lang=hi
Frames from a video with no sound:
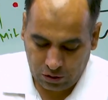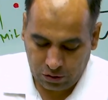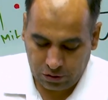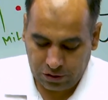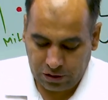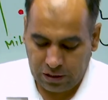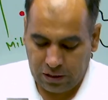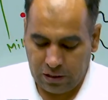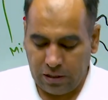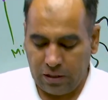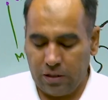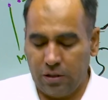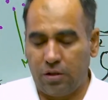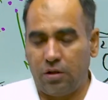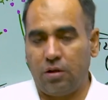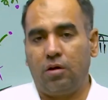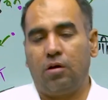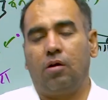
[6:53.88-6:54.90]
ये
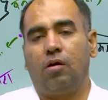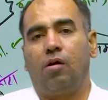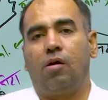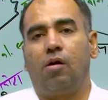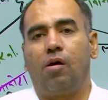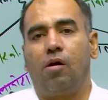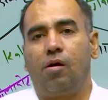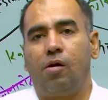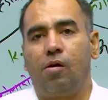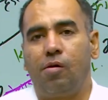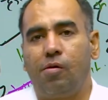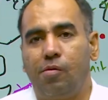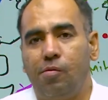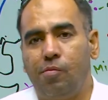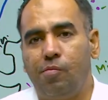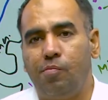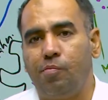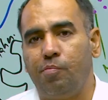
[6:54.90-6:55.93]

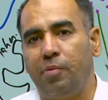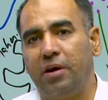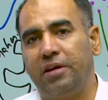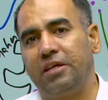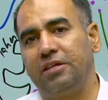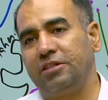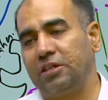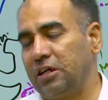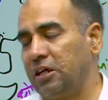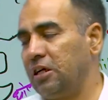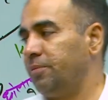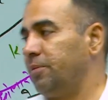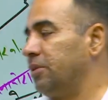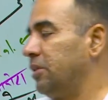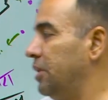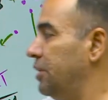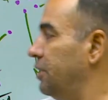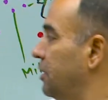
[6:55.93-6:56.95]
मैंने जगह
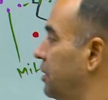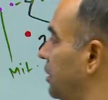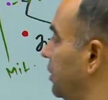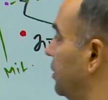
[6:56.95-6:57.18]
बताई है